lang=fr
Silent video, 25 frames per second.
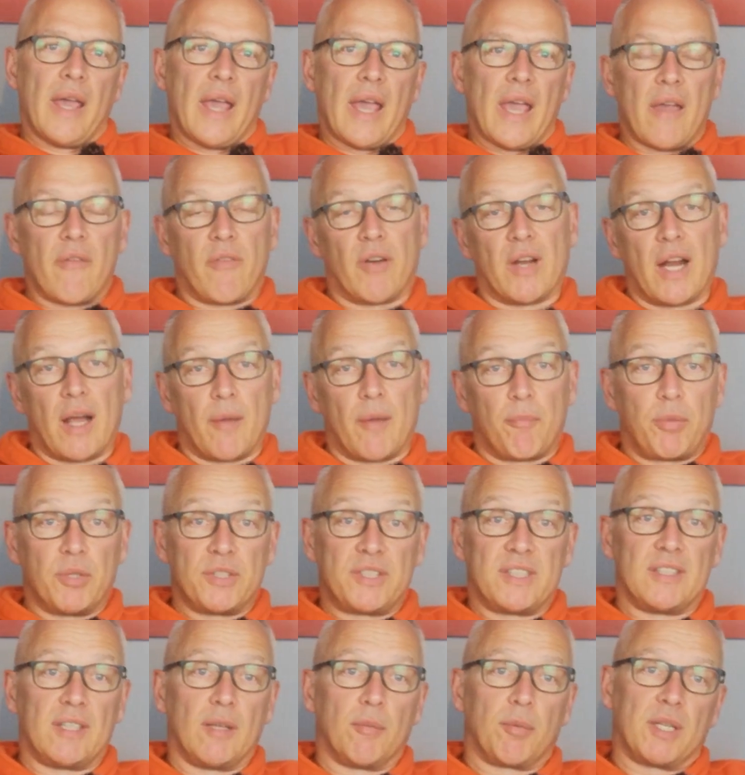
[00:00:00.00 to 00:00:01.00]
Et voilà,
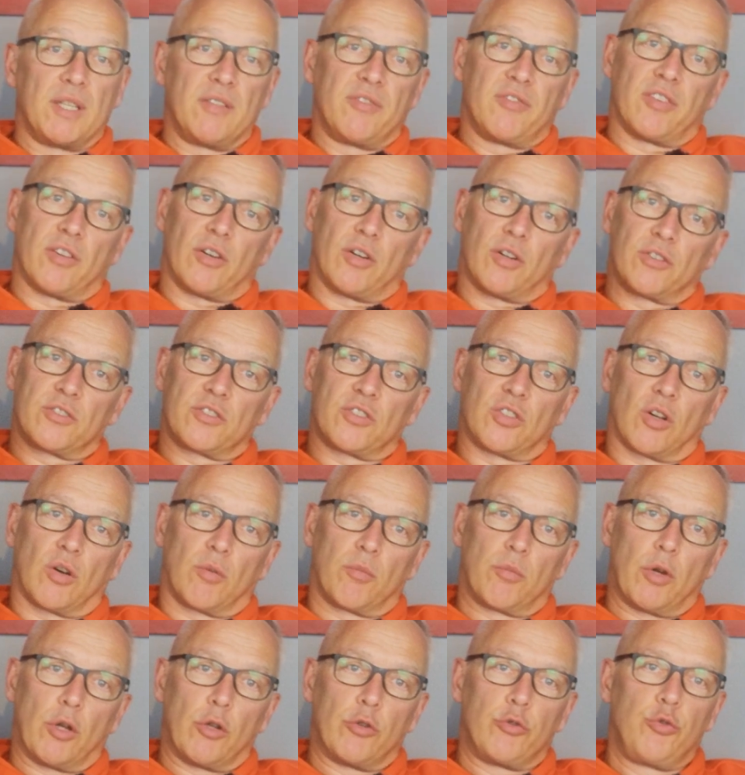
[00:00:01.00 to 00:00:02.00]
petit débrief
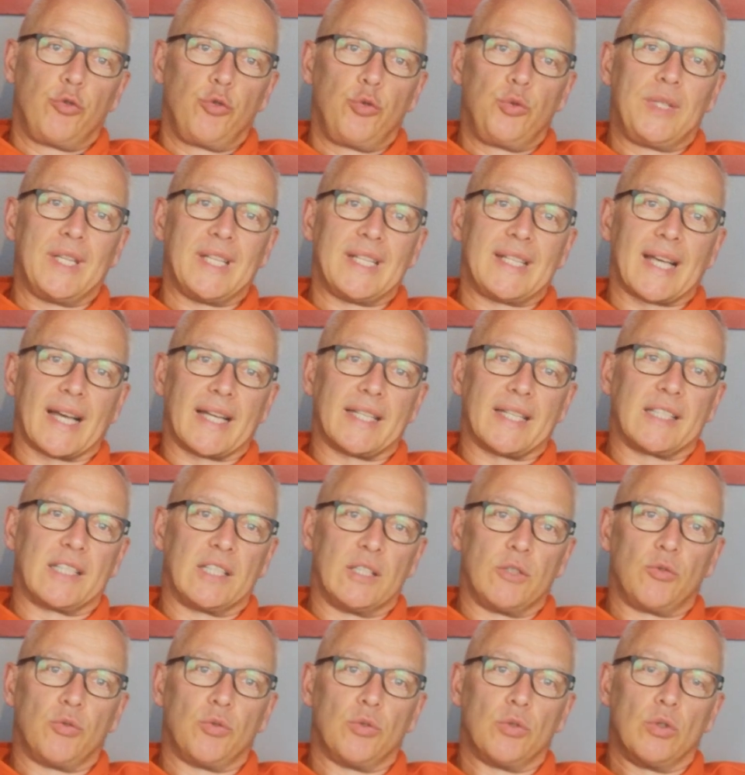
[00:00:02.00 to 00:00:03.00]
ensemble du détail
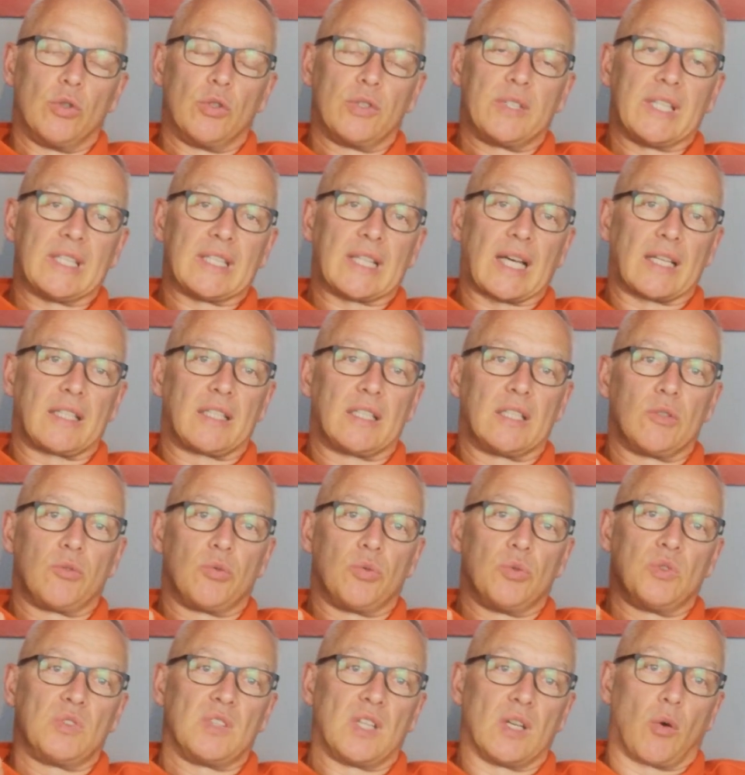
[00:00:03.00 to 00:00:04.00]
qui tue. Le détail qui
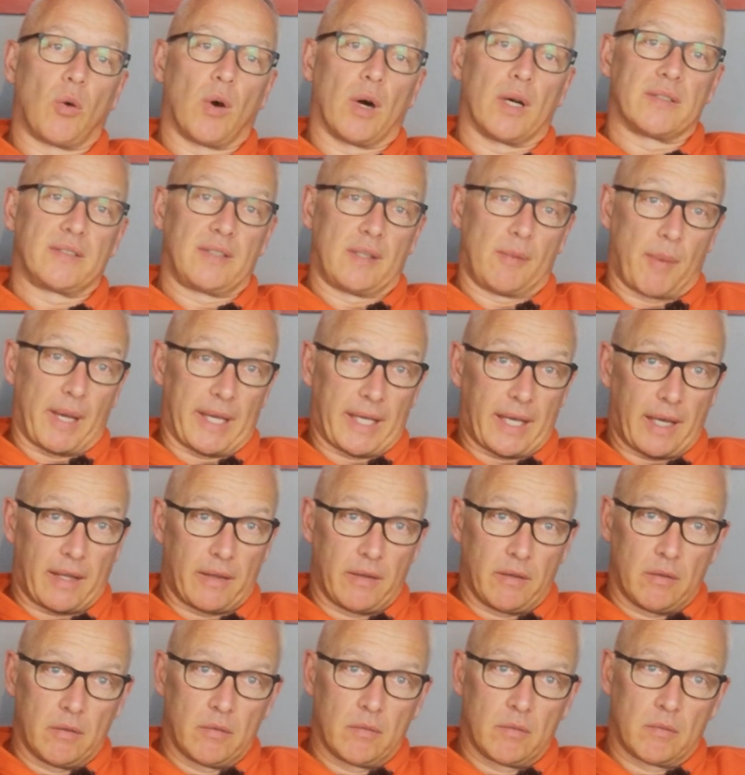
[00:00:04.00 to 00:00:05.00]
tue, c'est quoi C'est ma canne.
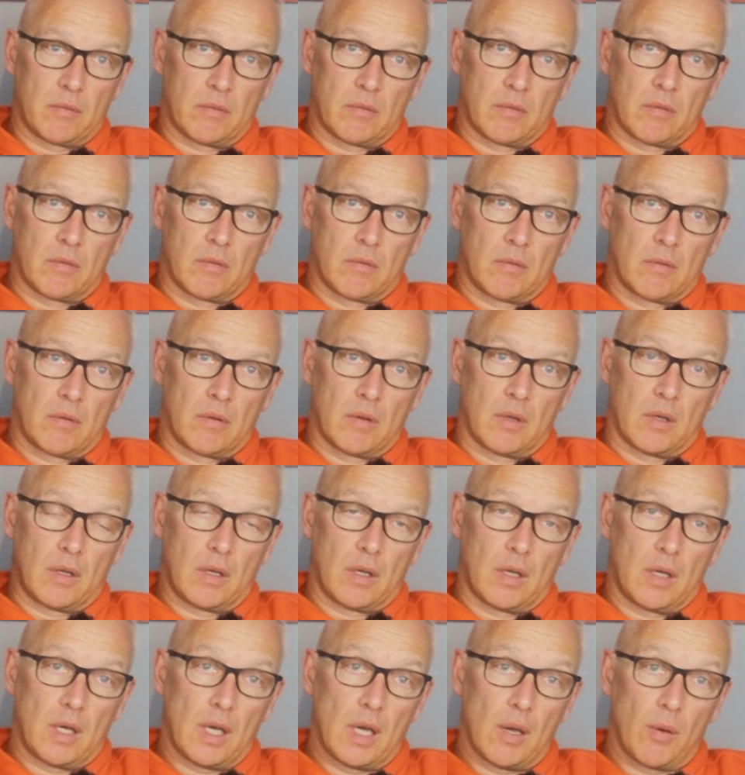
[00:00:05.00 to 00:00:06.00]

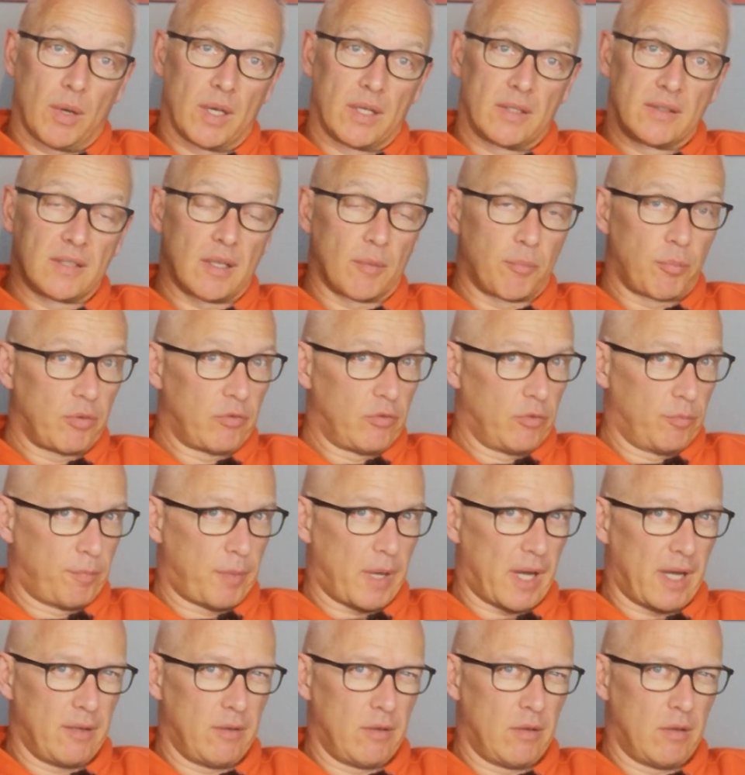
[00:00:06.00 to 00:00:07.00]
Et eh ouais, ça peut vous
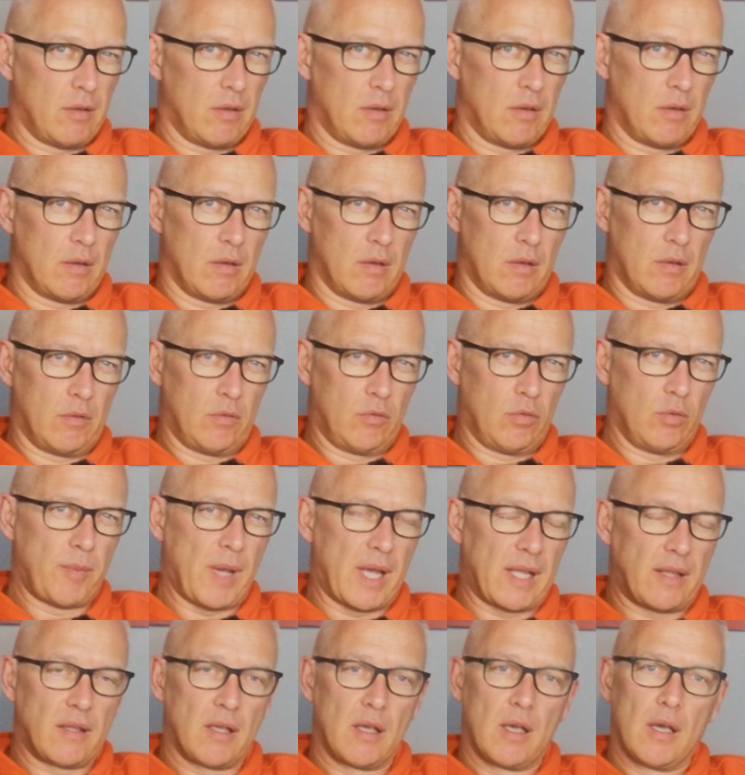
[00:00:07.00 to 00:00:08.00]
paraître tout
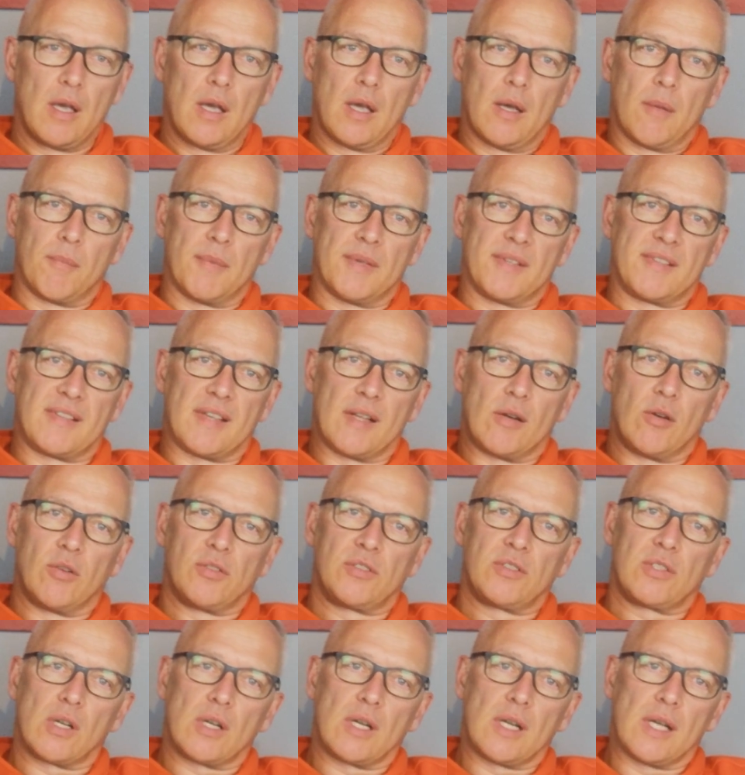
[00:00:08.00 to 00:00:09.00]
bête, mais c'est le
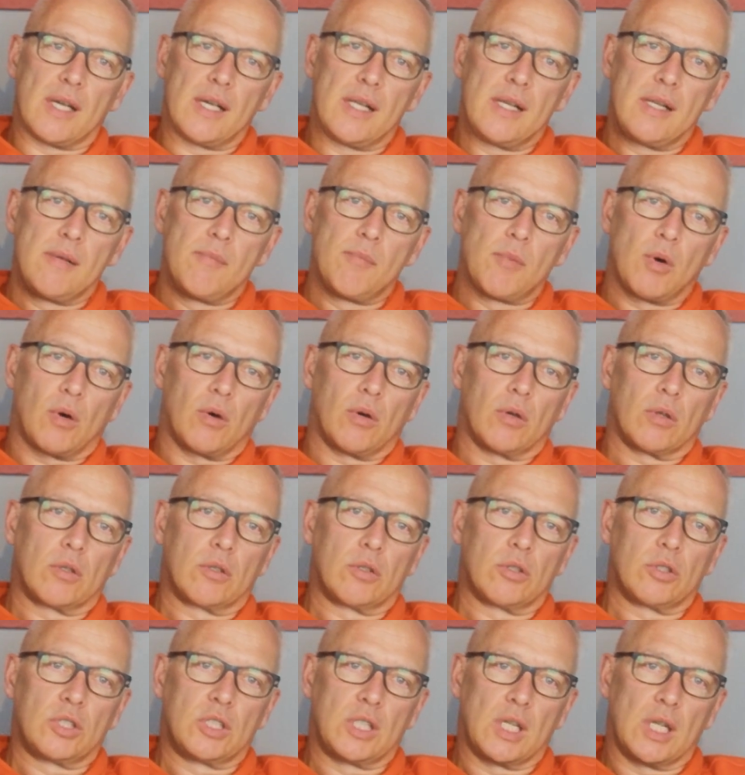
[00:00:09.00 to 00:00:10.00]
seul élément
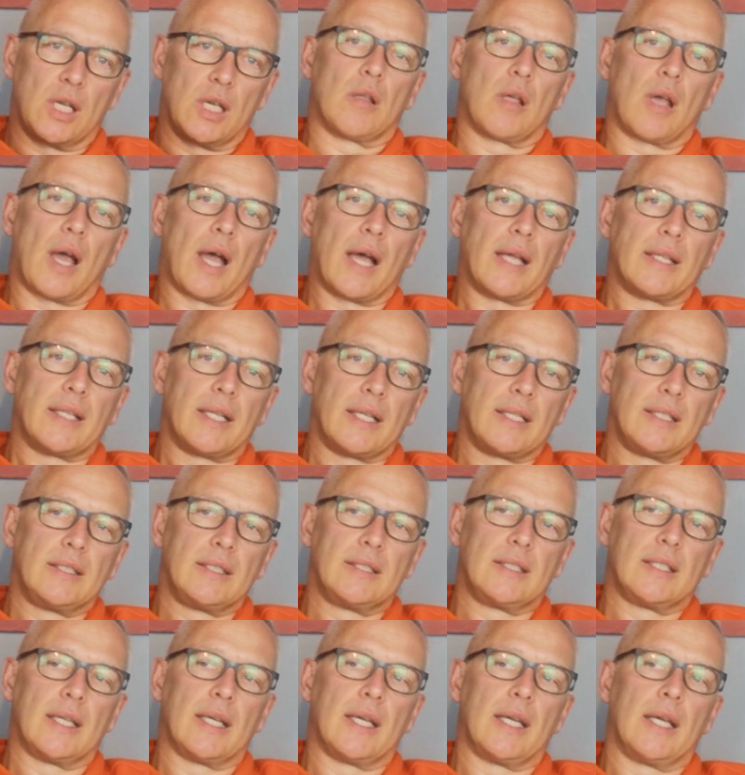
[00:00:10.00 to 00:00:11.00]
que j'ai
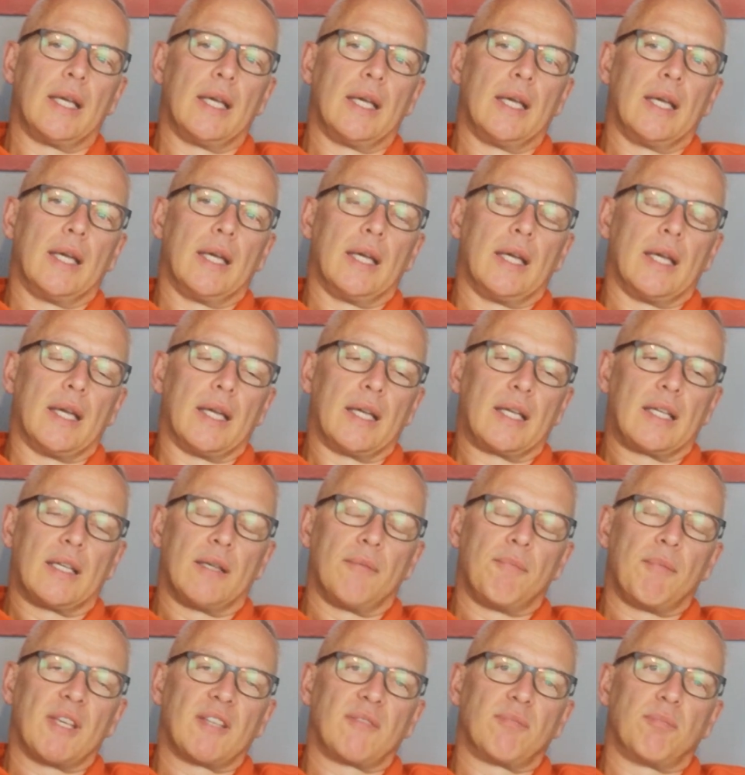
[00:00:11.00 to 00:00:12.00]
analysé et qui
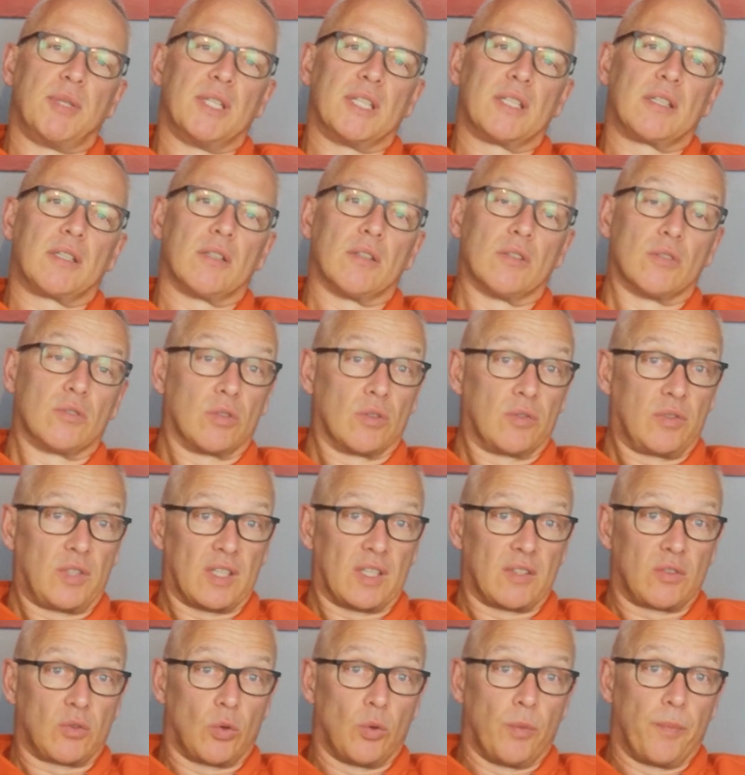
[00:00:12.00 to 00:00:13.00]
m'explique ce
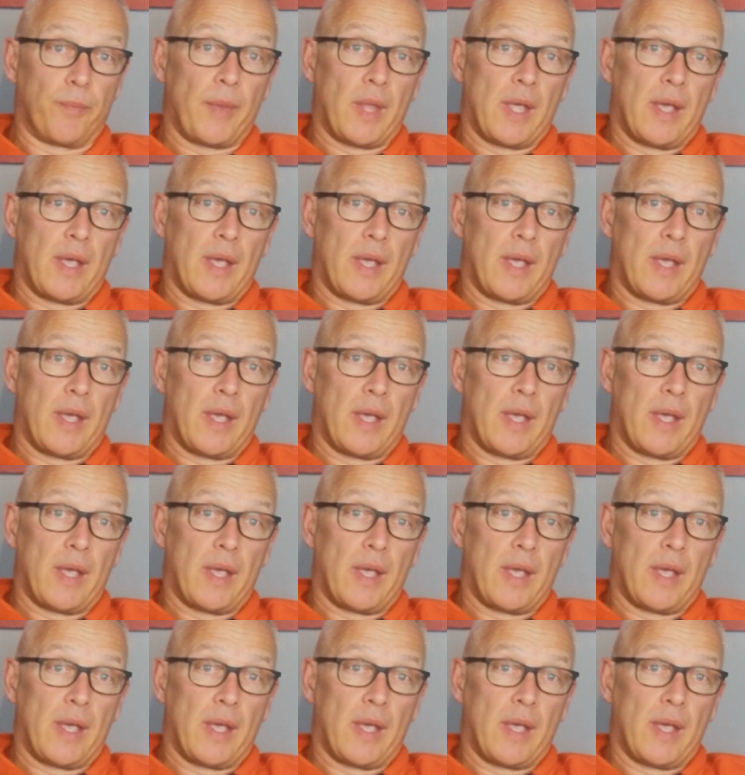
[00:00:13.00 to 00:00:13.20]
fiasco.